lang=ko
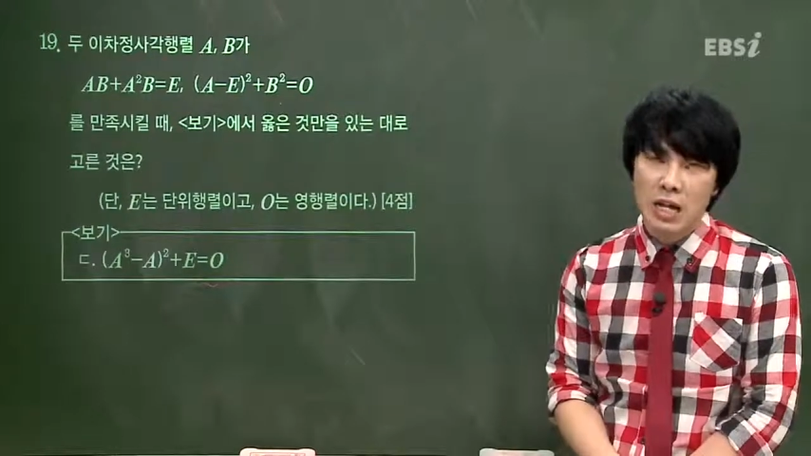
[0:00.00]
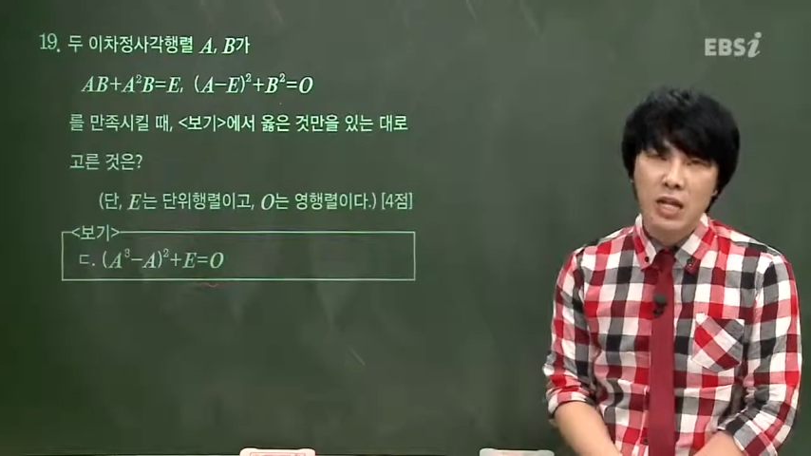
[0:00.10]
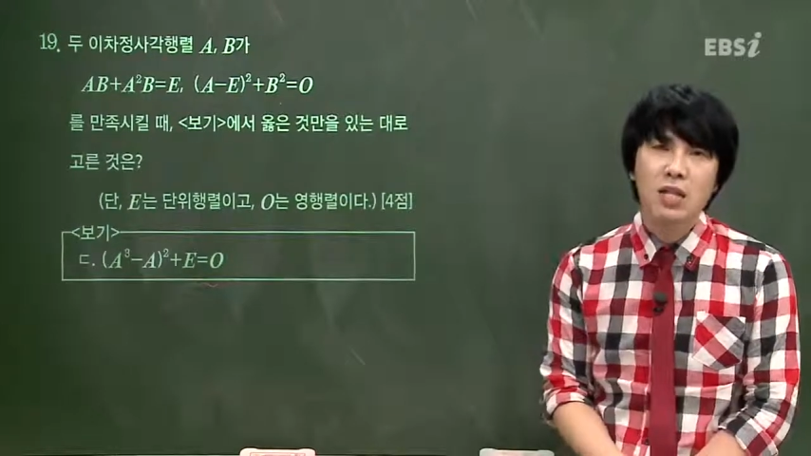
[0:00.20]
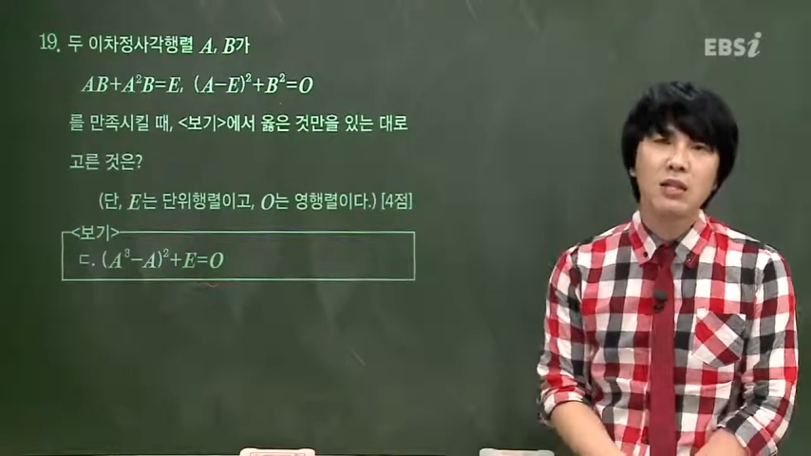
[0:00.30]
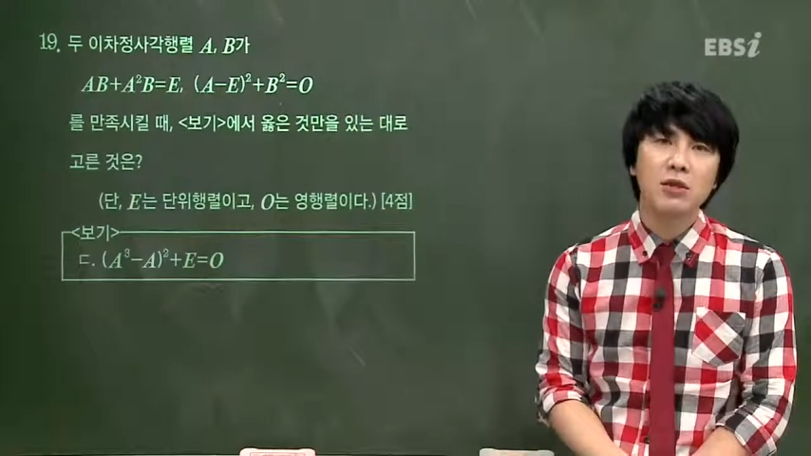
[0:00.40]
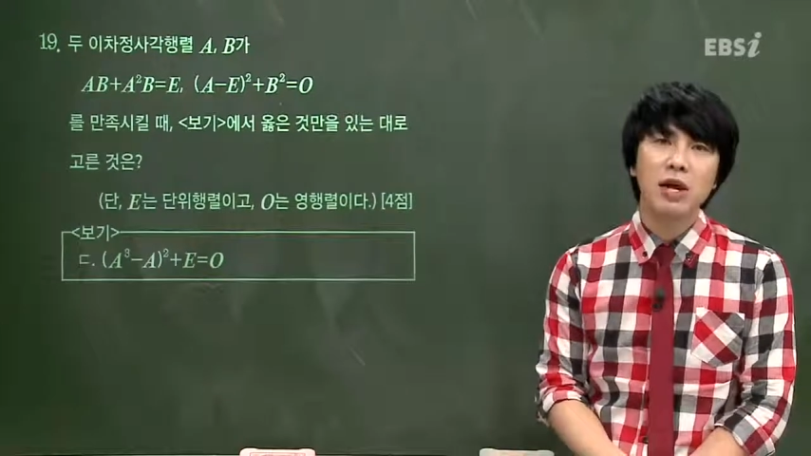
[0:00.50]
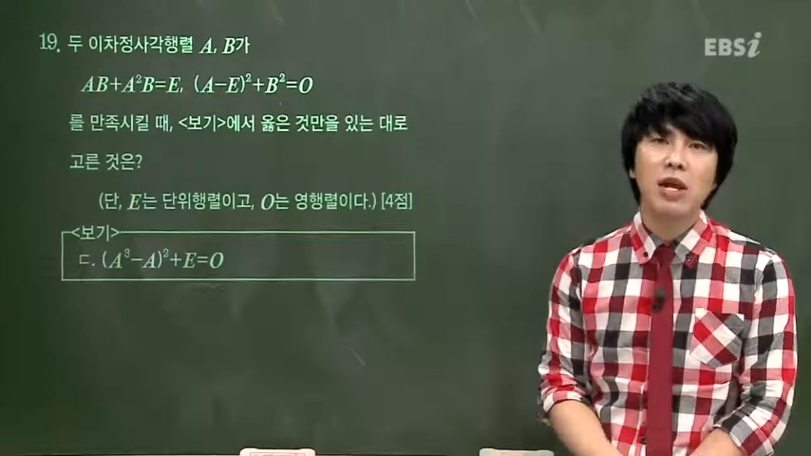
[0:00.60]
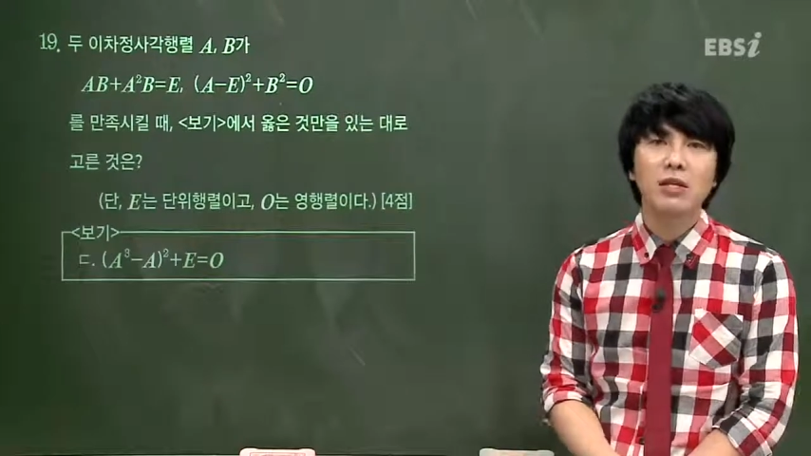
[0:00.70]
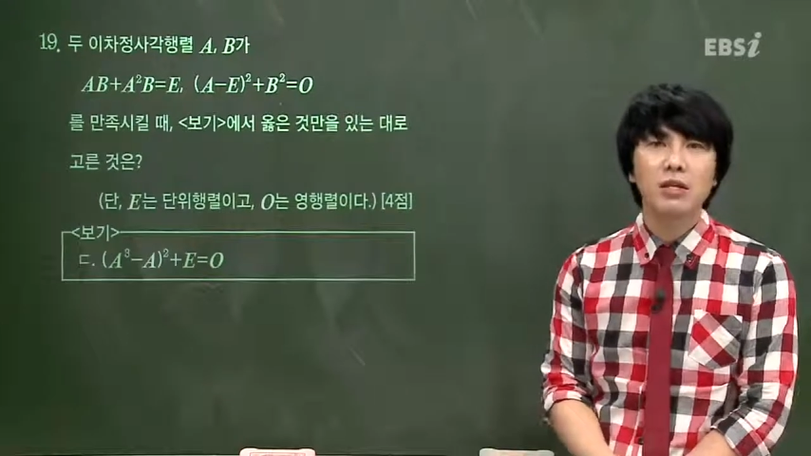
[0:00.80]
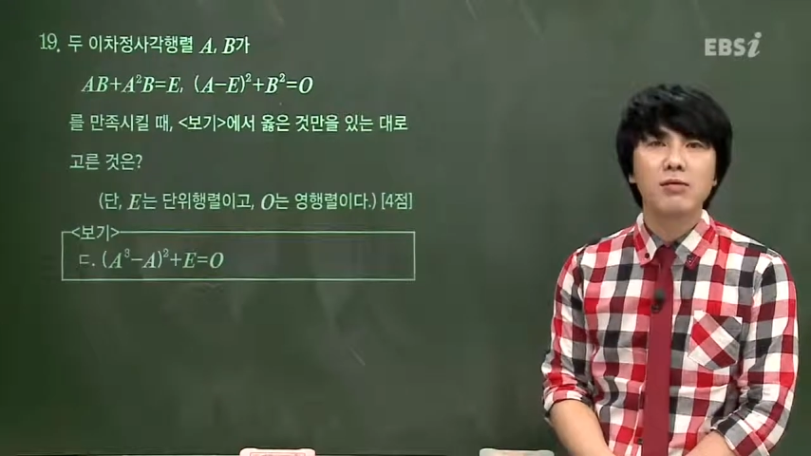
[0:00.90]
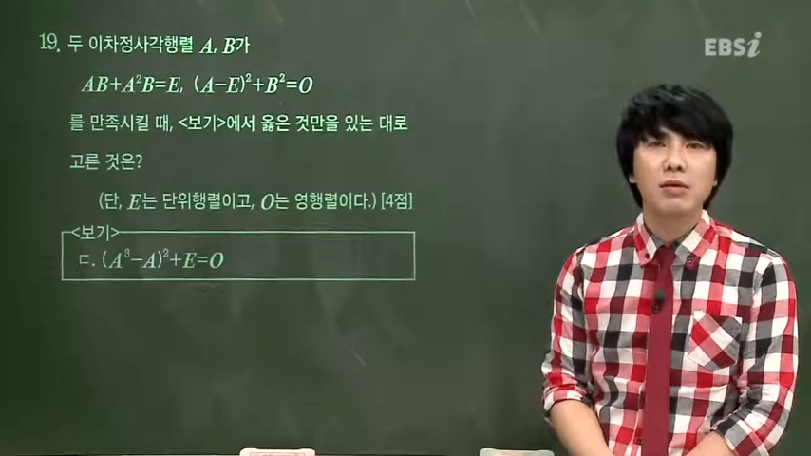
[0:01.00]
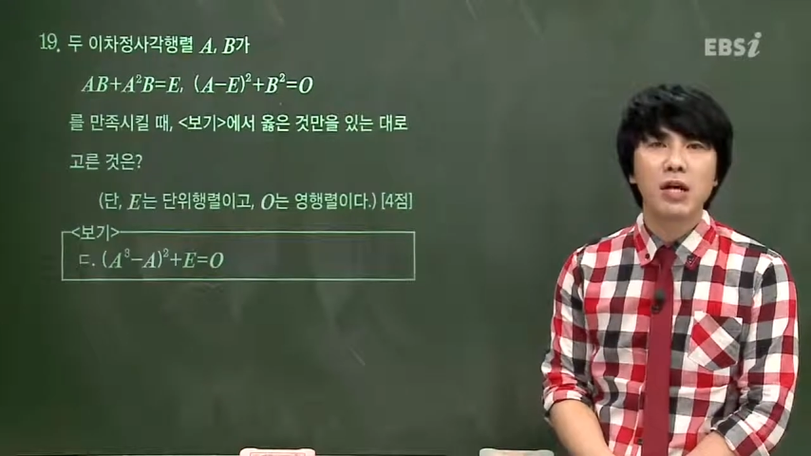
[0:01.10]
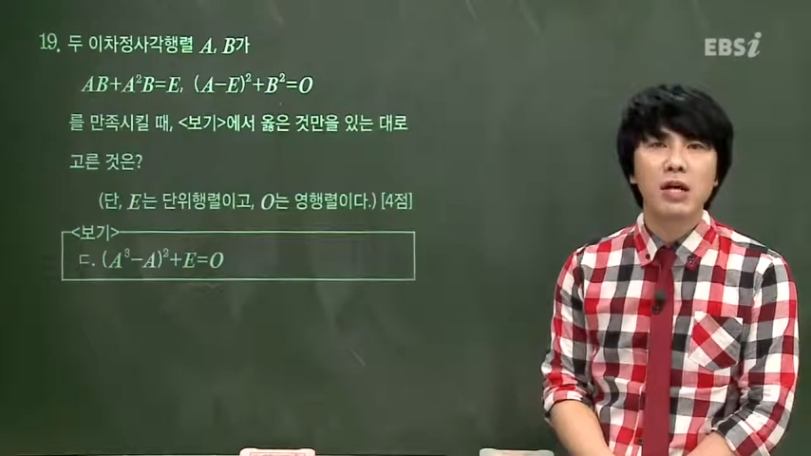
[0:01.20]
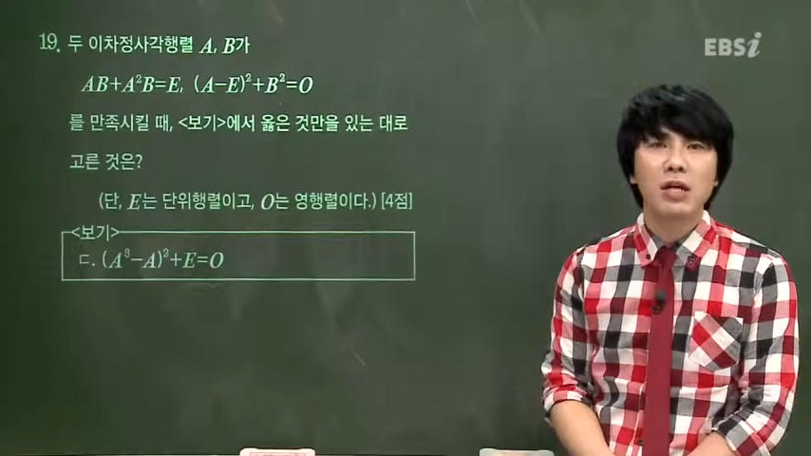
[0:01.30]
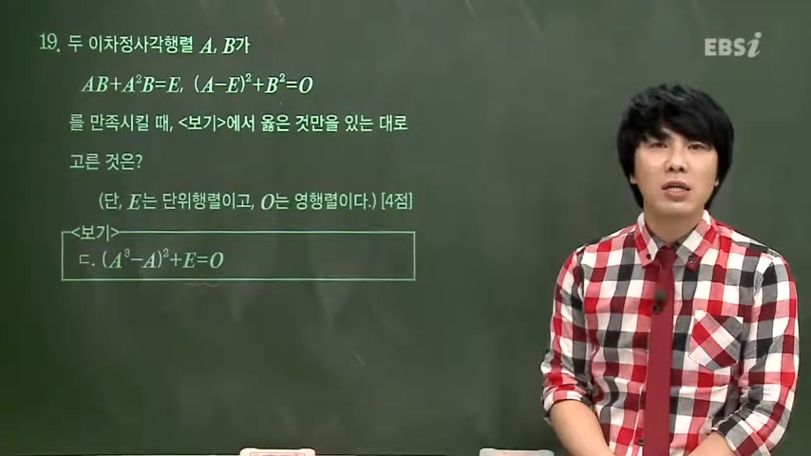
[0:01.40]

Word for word: 해내더라라는 얘기입니다.